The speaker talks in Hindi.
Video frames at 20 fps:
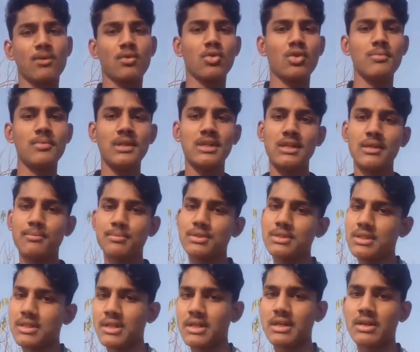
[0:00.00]
कोई भी
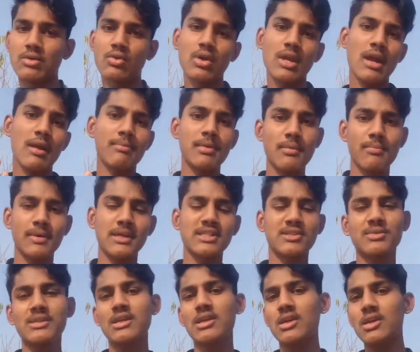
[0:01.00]
टिप्स ट्रिक होगी आपके
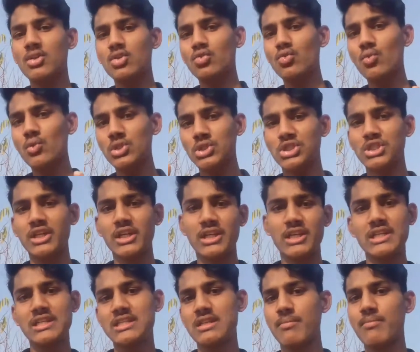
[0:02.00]
पास भी तो वो शेयर
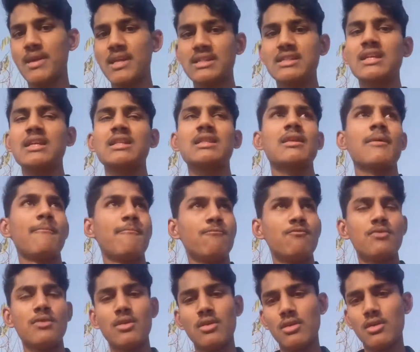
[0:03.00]
कीजिए मेरे साथ
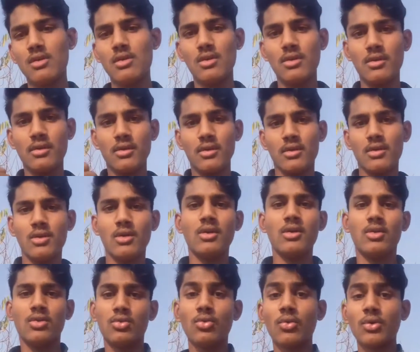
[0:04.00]

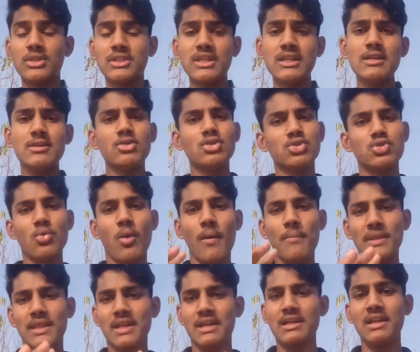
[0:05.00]
तो चलिए दोस्तों
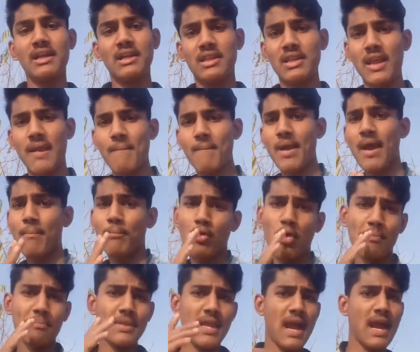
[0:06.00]
अभी तक के लिए इतना ही मैं
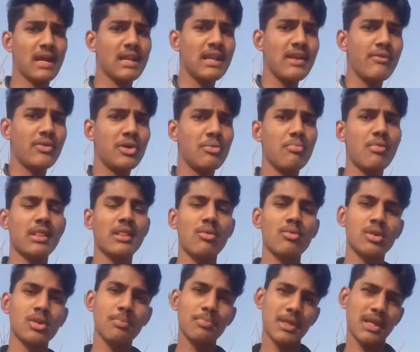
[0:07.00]
आपको अपनी अगली वीडियो मिलता
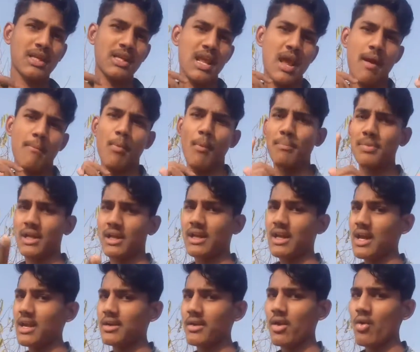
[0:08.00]
हूँ तब तक के लिए आप अपना
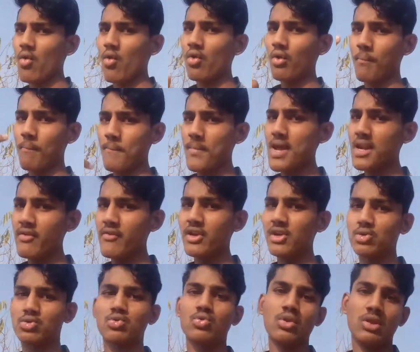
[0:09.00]
ख्याल रखें और मेरे
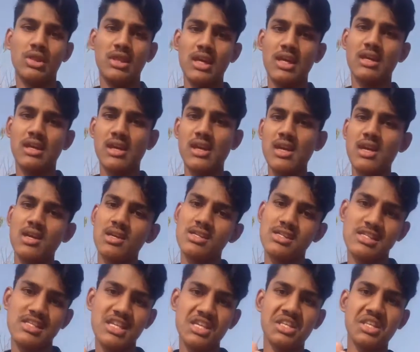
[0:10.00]
वीडियोज़ को देख के
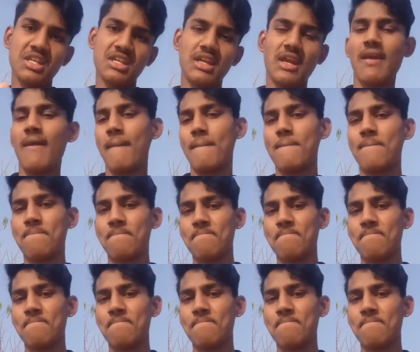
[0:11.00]
सीखते रहिए